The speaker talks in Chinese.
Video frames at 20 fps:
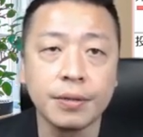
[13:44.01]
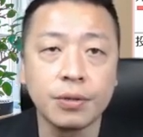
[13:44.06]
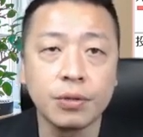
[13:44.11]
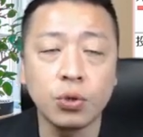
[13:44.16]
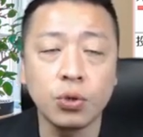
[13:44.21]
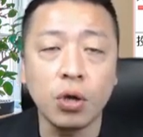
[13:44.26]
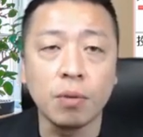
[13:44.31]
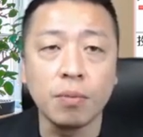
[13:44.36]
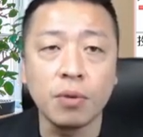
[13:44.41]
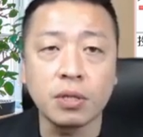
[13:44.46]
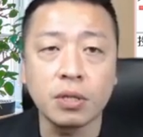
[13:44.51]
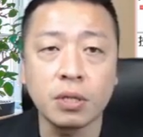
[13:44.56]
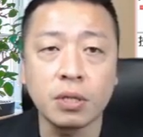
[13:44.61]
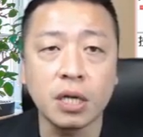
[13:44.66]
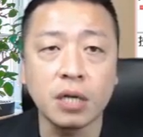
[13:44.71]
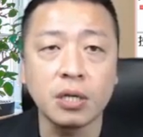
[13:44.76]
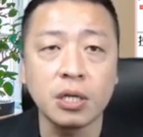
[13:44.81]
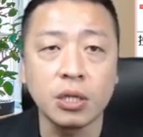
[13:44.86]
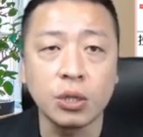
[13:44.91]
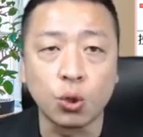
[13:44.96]
所以有没有
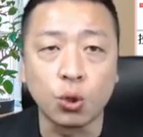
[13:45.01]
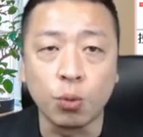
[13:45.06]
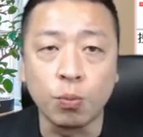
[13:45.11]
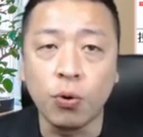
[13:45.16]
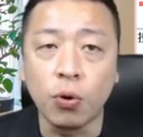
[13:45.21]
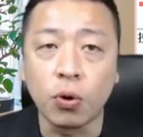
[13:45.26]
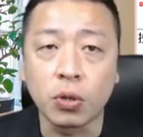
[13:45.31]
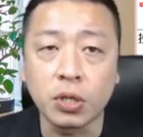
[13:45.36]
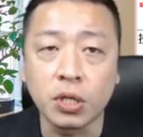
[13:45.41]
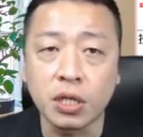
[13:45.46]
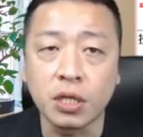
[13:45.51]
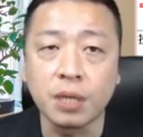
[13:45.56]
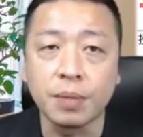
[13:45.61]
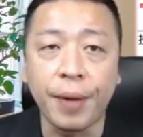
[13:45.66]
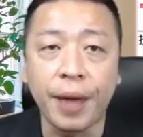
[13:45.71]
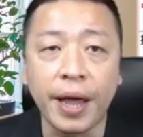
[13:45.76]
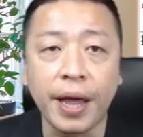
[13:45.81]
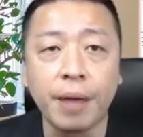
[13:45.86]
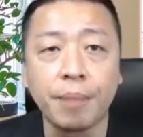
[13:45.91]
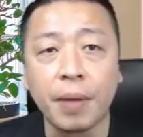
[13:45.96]
正式突破？其实
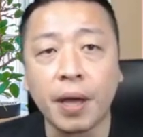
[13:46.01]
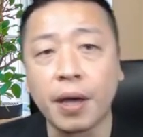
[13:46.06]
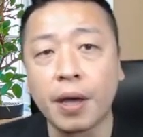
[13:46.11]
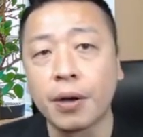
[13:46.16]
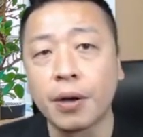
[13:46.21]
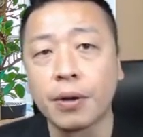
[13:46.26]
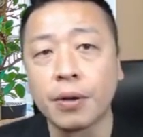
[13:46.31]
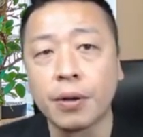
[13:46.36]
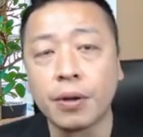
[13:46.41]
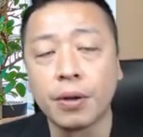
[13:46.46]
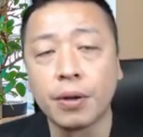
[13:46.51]
没也没有。